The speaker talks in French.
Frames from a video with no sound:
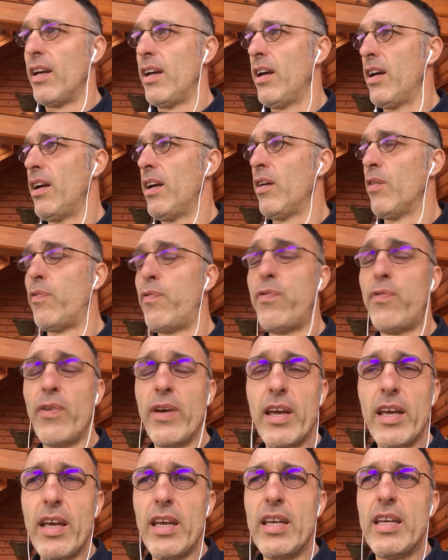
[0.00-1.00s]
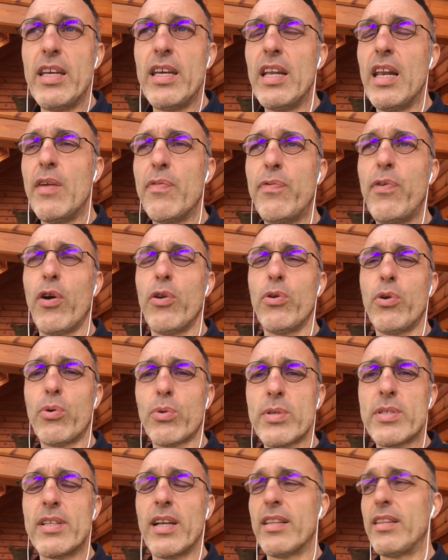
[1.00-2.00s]
Euh, euh, il est fort de
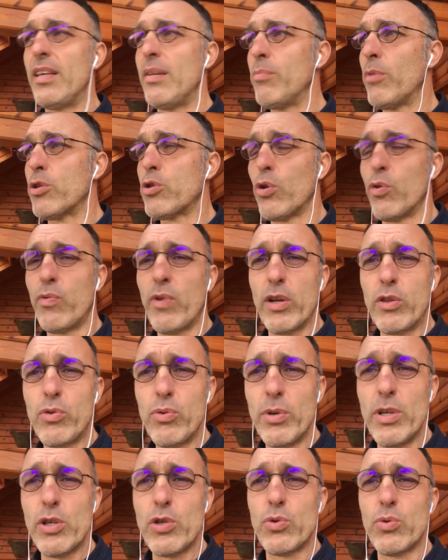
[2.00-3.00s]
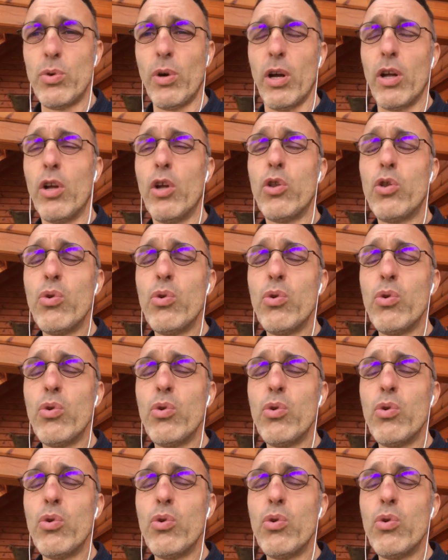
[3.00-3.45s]
constater, moi je le vois tous les jours,